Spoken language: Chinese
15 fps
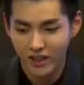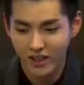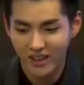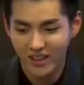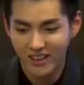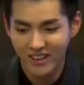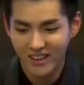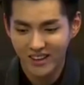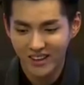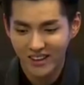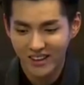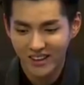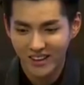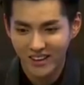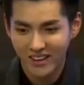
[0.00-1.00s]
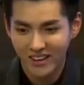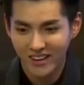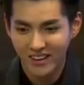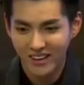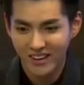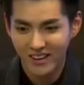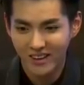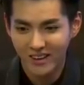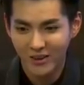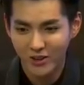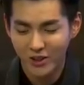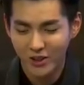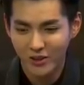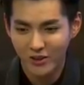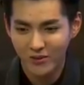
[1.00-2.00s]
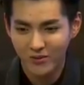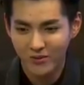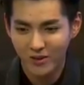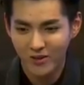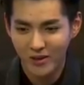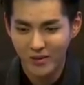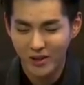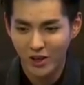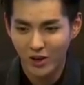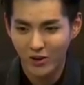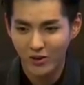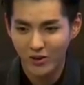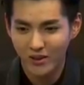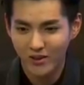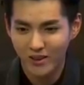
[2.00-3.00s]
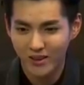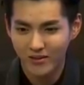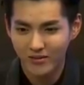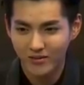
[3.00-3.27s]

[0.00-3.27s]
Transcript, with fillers: 个，呃，我就不方便透露了。对，